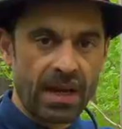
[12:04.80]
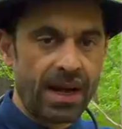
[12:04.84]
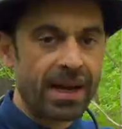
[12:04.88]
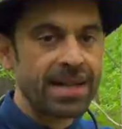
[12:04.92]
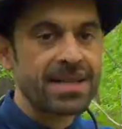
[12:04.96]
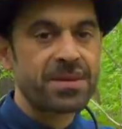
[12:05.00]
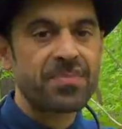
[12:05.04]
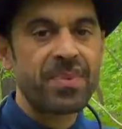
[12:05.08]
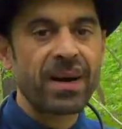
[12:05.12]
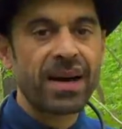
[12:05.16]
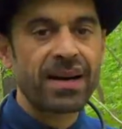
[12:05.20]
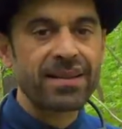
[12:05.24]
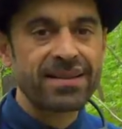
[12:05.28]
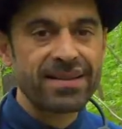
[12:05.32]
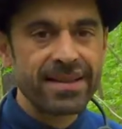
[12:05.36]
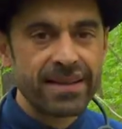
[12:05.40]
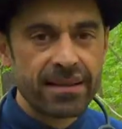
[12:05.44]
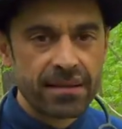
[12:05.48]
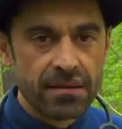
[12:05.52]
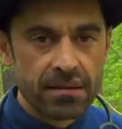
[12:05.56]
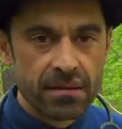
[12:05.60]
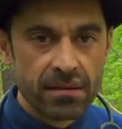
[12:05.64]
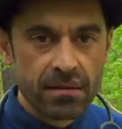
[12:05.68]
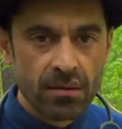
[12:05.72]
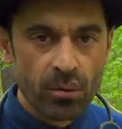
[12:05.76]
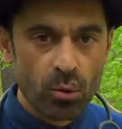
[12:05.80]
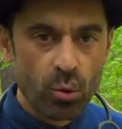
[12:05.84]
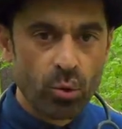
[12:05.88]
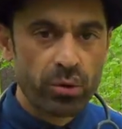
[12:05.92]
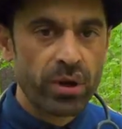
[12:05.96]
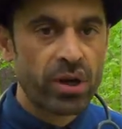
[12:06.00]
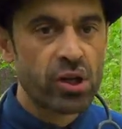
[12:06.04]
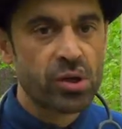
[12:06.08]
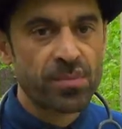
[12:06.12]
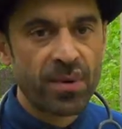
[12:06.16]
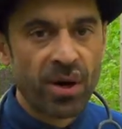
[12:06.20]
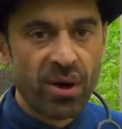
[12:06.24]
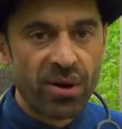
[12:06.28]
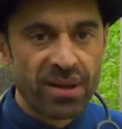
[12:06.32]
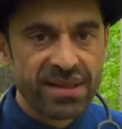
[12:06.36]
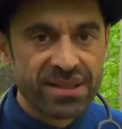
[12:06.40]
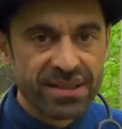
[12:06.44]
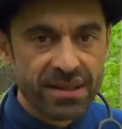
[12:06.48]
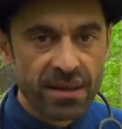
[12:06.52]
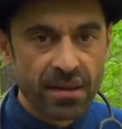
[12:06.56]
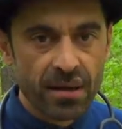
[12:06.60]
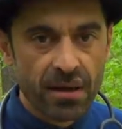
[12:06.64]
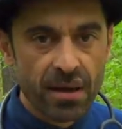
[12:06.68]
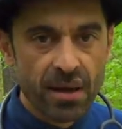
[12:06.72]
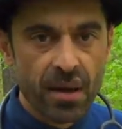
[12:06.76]
Als Parasiten oder
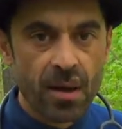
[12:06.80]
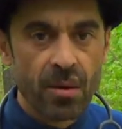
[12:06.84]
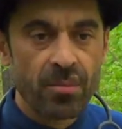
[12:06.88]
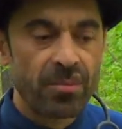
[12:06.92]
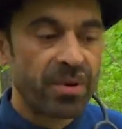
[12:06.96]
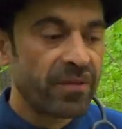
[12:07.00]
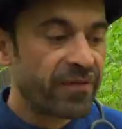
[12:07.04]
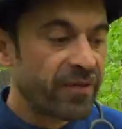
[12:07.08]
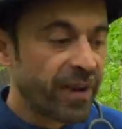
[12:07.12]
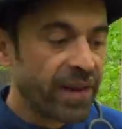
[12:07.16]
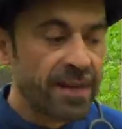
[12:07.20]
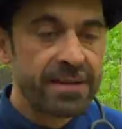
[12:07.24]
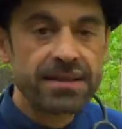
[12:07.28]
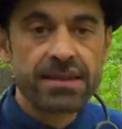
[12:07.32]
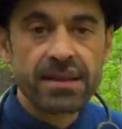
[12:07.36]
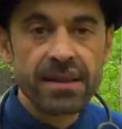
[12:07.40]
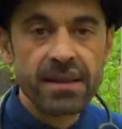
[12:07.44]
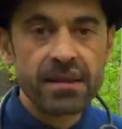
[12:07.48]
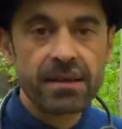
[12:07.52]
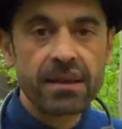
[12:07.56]
Schmarotzer befallen sie